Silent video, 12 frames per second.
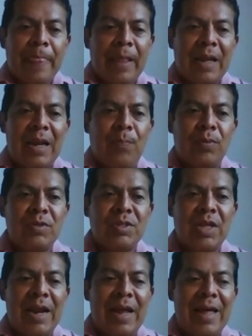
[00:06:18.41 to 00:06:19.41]
le
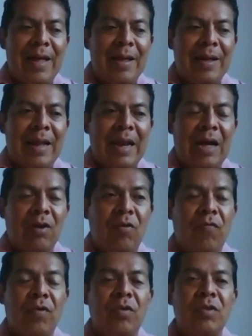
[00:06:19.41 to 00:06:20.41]
apostara a, la
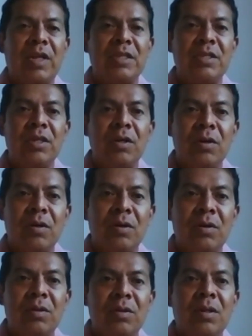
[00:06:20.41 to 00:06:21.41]

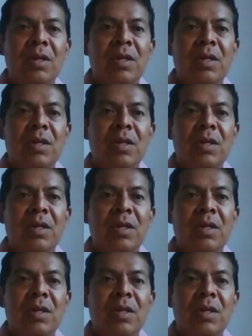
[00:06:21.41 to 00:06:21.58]
confrontación,